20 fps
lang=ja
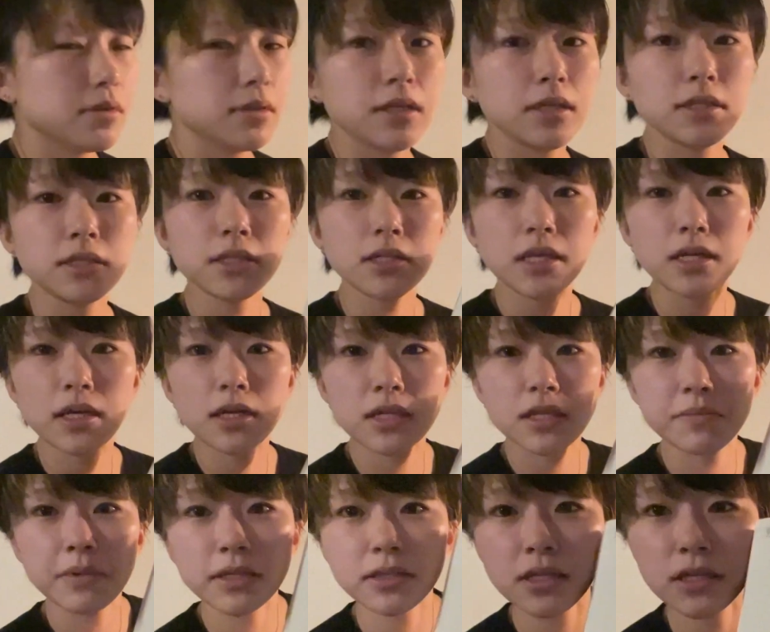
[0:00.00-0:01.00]
日付が
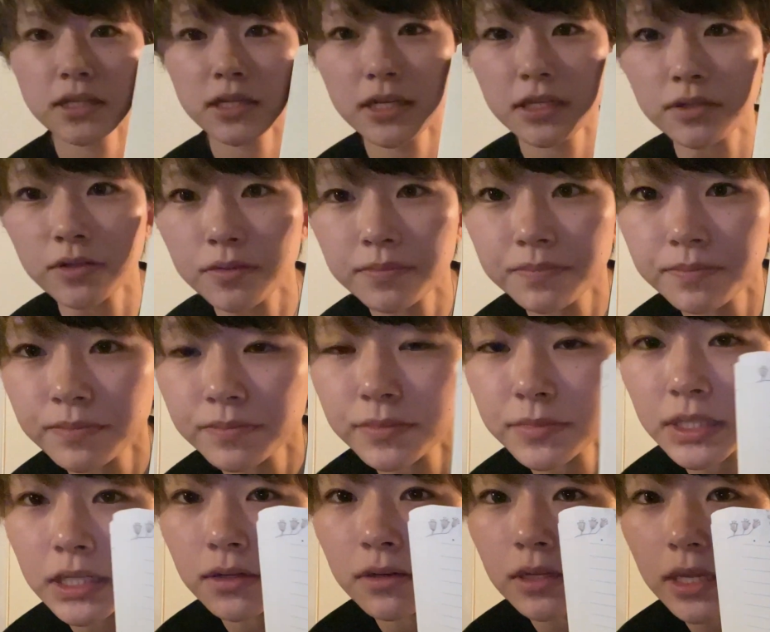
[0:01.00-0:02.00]
決まってないの。
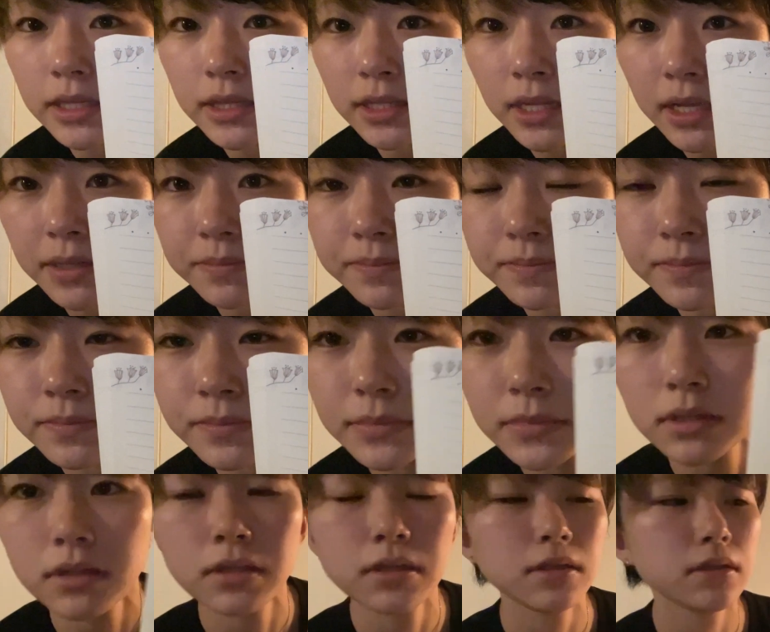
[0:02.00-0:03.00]
こうやって。
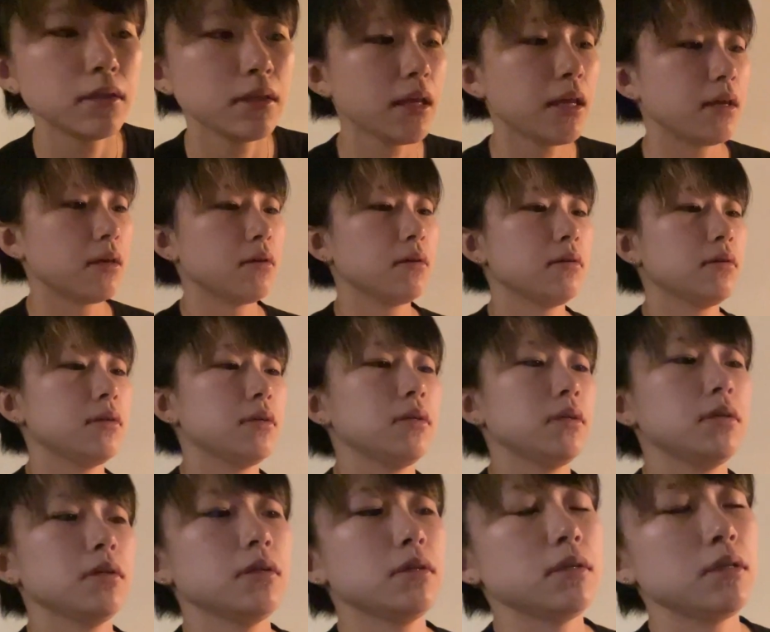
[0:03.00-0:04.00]
で、
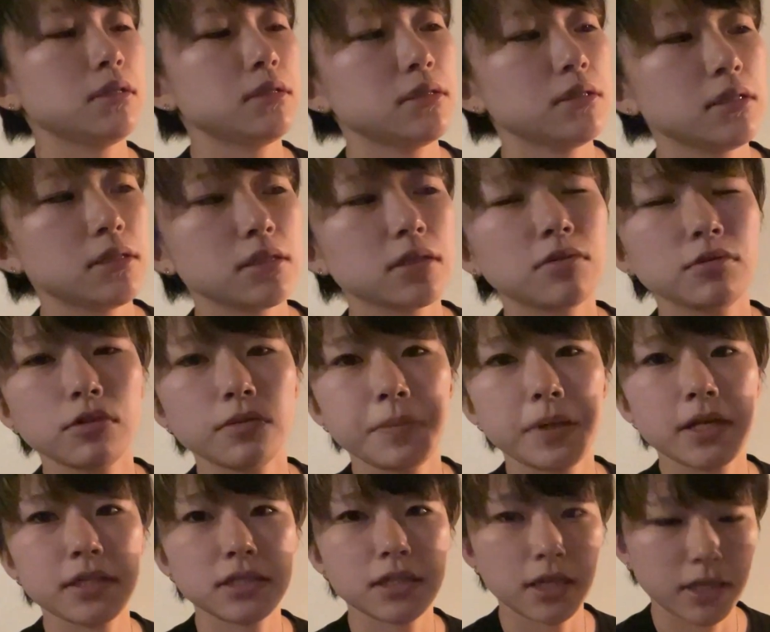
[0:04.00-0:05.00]
1日この
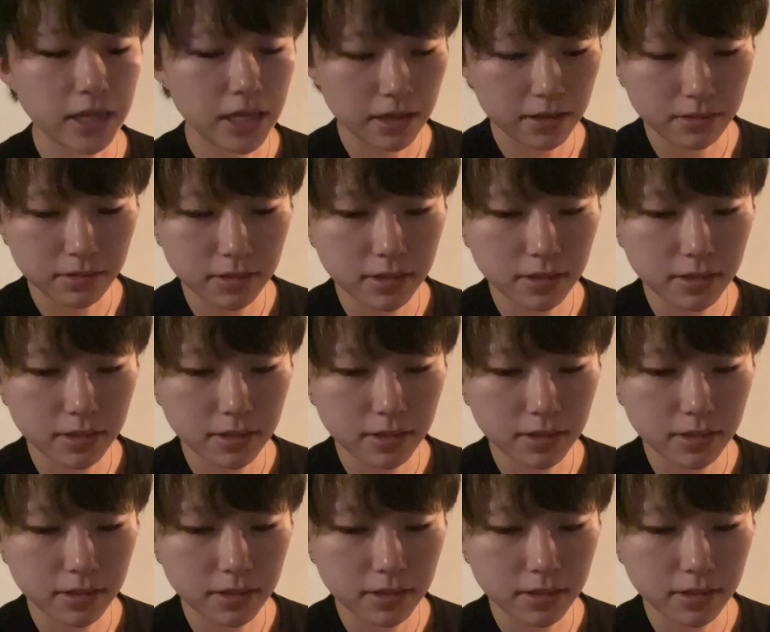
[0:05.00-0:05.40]
ページだけ。